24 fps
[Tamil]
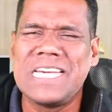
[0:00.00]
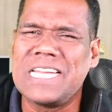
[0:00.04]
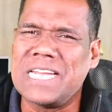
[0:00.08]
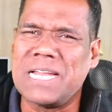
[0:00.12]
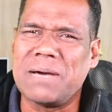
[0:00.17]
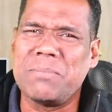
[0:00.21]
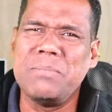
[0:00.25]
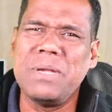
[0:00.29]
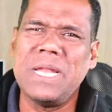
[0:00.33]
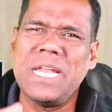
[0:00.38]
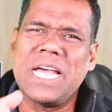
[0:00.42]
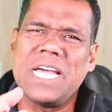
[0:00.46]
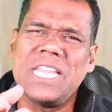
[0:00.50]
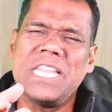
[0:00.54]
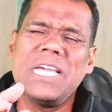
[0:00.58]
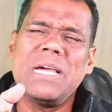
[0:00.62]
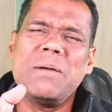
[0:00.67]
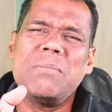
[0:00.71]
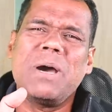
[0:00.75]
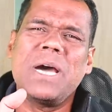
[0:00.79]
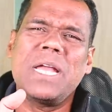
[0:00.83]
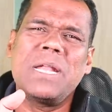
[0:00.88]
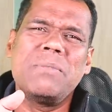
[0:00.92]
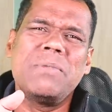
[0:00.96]
நம்மில்
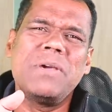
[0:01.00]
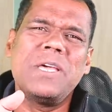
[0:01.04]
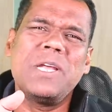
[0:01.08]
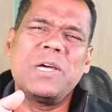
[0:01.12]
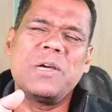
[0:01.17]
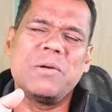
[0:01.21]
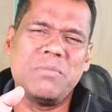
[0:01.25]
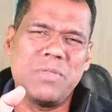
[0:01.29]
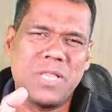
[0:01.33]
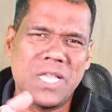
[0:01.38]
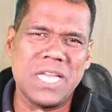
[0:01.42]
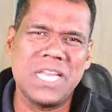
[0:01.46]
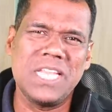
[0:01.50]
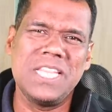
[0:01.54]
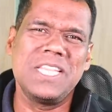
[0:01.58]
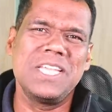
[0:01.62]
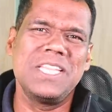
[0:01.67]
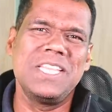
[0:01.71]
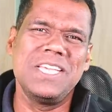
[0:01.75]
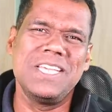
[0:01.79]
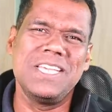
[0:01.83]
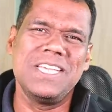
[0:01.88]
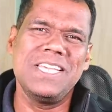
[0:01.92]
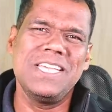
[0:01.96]
அதிகமான பேருக்கும்
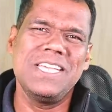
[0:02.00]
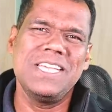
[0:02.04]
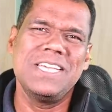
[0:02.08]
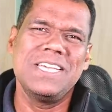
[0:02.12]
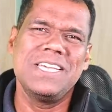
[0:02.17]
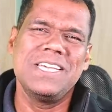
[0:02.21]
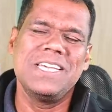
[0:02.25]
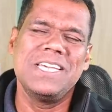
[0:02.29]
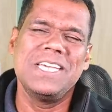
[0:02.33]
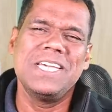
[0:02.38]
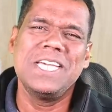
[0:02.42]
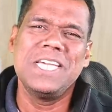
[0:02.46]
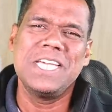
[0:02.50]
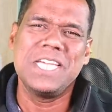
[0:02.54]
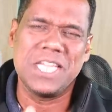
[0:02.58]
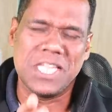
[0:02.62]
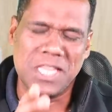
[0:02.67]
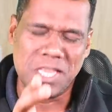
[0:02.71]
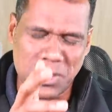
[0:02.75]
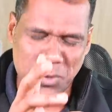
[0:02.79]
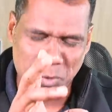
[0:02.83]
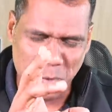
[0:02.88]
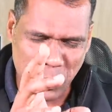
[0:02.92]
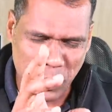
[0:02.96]
தெரிந்தது
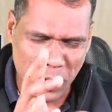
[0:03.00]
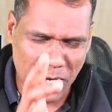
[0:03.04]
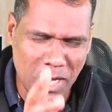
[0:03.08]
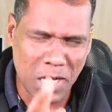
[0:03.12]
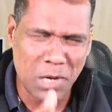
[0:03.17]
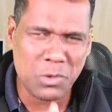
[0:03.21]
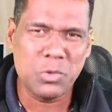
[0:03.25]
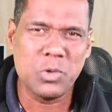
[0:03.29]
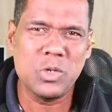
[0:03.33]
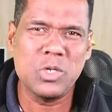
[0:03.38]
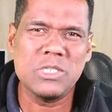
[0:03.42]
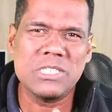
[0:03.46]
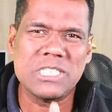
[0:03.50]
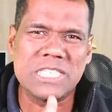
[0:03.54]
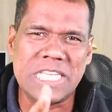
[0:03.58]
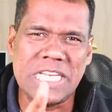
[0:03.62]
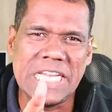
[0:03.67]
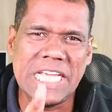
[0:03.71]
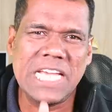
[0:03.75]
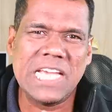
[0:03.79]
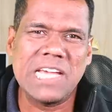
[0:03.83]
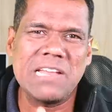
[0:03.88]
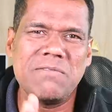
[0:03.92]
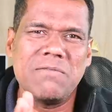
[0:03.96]
இந்த ஒரே ஒரு
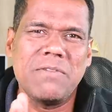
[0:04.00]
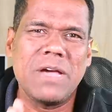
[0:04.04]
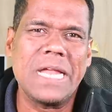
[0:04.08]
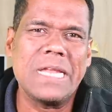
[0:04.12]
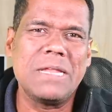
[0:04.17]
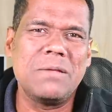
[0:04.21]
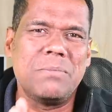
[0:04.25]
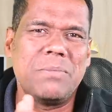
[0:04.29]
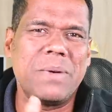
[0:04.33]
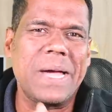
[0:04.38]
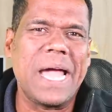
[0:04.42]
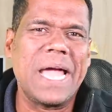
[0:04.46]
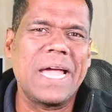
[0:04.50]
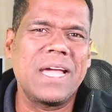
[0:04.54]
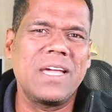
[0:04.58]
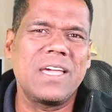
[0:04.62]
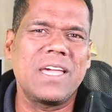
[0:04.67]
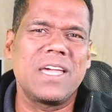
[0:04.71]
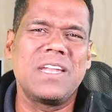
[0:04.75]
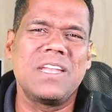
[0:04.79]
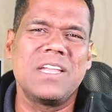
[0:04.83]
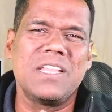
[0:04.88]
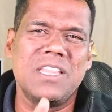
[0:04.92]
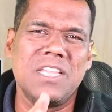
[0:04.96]
சிலிக்கன் வேலி
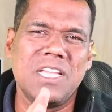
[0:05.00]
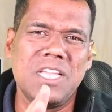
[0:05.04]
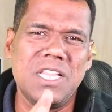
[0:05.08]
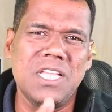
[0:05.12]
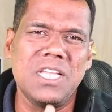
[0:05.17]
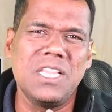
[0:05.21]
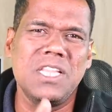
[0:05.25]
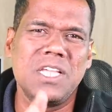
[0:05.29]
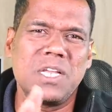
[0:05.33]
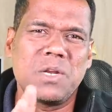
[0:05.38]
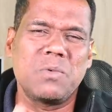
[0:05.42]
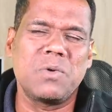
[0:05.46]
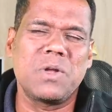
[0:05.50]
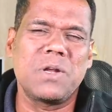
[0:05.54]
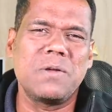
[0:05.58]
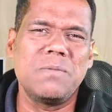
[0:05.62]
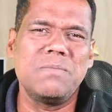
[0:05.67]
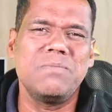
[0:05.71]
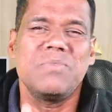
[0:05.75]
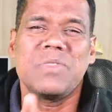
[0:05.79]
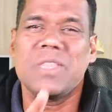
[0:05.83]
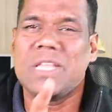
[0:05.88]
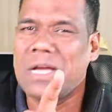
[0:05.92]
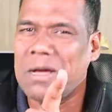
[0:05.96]
பேங்க் என்ற நிதி
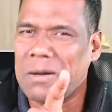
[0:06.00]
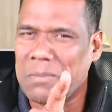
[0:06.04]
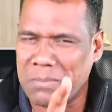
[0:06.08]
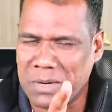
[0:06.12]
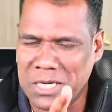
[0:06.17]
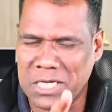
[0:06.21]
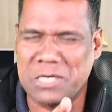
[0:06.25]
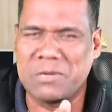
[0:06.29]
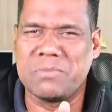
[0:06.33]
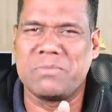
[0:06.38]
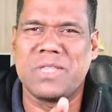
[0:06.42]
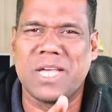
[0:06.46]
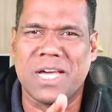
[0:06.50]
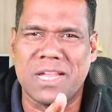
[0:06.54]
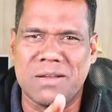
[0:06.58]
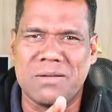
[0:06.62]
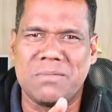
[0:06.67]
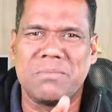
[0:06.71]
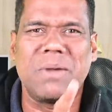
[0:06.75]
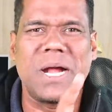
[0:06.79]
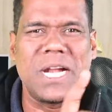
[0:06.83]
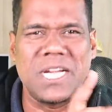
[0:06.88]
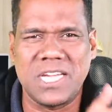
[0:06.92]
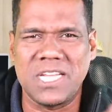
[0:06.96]
நிறுவனம் மட்டும்தான்
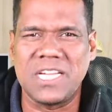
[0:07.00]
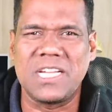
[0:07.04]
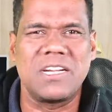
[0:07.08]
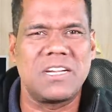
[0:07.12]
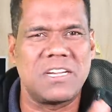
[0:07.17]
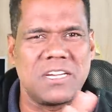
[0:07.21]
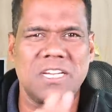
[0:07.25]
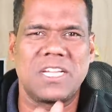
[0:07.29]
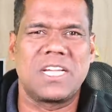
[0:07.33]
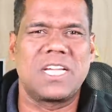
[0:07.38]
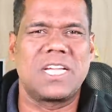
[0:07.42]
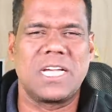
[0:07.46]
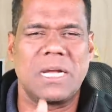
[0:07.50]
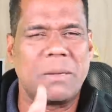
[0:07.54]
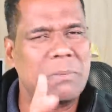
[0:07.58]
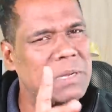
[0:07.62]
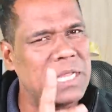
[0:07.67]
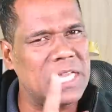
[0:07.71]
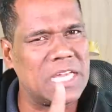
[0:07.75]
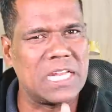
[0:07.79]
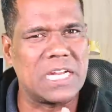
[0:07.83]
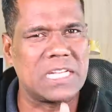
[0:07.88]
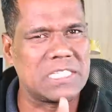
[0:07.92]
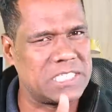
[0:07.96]
மாட்டிக்கிட்டு இருக்கு
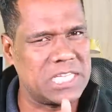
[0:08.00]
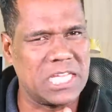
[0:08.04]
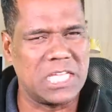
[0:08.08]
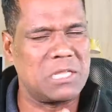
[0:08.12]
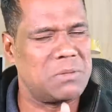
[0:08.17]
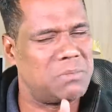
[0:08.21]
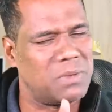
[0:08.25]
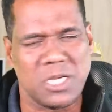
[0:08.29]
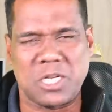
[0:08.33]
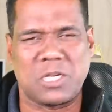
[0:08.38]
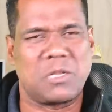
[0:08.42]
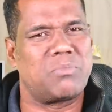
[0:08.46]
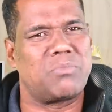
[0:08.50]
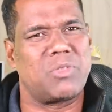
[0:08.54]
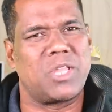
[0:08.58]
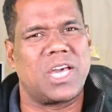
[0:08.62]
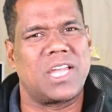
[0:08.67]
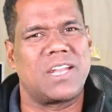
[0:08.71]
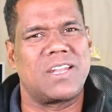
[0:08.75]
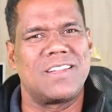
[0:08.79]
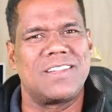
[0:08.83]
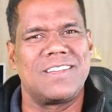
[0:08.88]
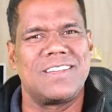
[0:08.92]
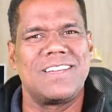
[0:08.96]
அப்படிங்கிற செய்தி
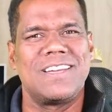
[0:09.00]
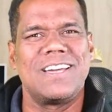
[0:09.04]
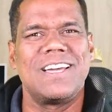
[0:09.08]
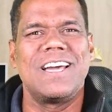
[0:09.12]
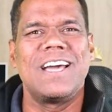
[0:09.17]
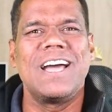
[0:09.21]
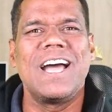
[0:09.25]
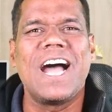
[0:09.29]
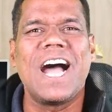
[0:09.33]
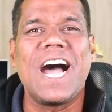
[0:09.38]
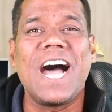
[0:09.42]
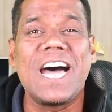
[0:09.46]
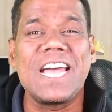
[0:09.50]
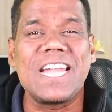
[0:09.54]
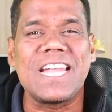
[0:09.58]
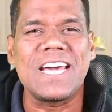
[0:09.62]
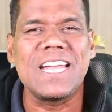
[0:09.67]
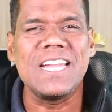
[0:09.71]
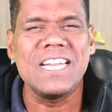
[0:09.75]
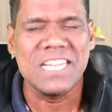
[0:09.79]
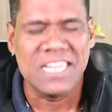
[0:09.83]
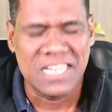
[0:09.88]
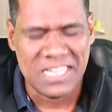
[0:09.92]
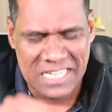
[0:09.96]
மட்டும்தான்
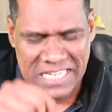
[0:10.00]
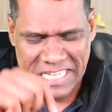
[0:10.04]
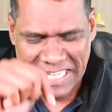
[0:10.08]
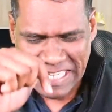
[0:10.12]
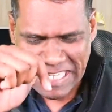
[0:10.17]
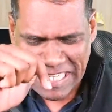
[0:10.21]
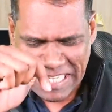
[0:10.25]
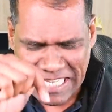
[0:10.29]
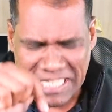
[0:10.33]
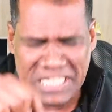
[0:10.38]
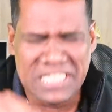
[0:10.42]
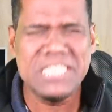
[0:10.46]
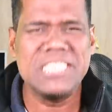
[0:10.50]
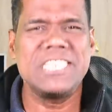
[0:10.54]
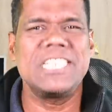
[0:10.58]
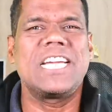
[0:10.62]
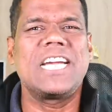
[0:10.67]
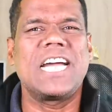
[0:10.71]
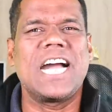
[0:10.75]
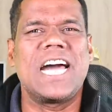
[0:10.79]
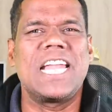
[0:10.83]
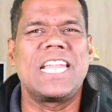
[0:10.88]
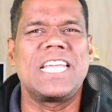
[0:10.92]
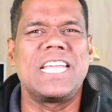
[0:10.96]
ஆனால் இன்று
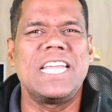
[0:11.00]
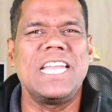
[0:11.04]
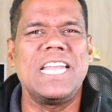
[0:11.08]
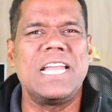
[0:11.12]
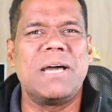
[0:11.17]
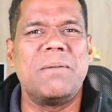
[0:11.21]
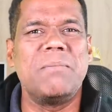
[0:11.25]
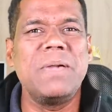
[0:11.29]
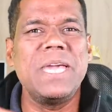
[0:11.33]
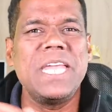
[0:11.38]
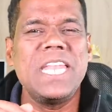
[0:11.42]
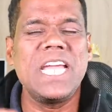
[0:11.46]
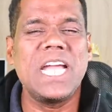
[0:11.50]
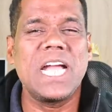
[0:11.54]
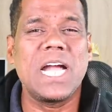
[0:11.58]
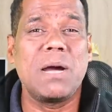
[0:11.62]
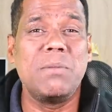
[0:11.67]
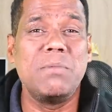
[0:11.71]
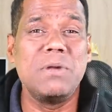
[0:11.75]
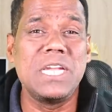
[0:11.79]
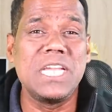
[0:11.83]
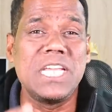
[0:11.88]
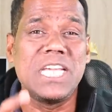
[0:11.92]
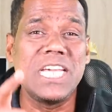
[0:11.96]
காலையில்
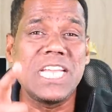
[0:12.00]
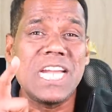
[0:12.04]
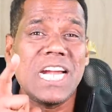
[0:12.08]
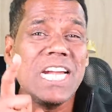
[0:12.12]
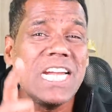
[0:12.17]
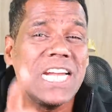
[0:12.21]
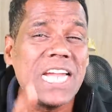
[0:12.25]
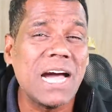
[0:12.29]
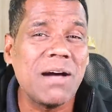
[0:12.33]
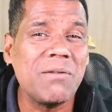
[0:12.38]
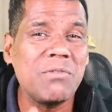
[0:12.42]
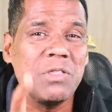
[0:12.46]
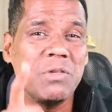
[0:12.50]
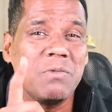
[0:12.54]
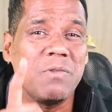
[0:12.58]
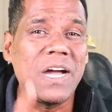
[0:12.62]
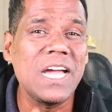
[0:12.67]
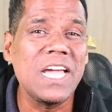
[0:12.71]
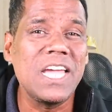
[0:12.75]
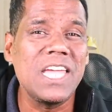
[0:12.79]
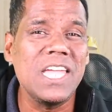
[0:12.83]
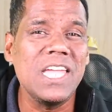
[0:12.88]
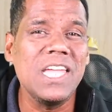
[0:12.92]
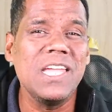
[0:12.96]
அமெரிக்காவின் இரண்டாவது
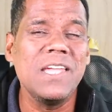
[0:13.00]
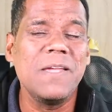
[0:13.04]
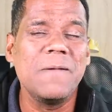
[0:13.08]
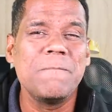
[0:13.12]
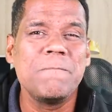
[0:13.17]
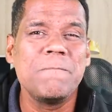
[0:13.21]
வங்கி